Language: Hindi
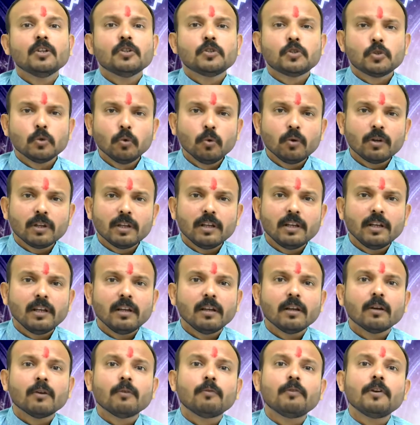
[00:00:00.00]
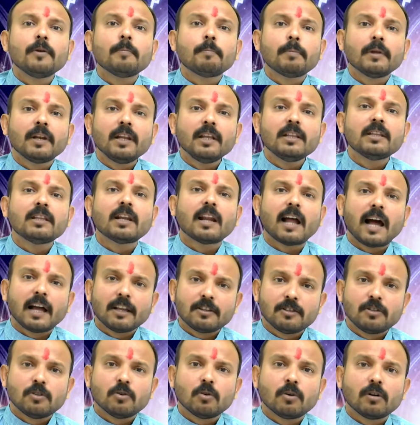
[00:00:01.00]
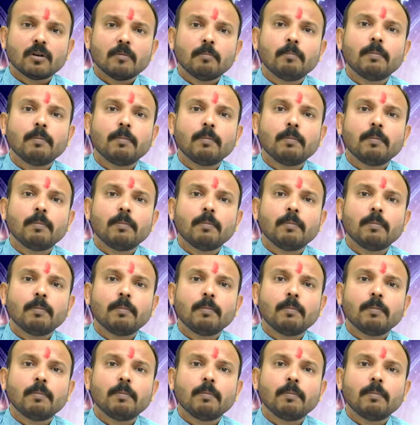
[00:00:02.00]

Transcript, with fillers: चूँकि विपरीत राजयोग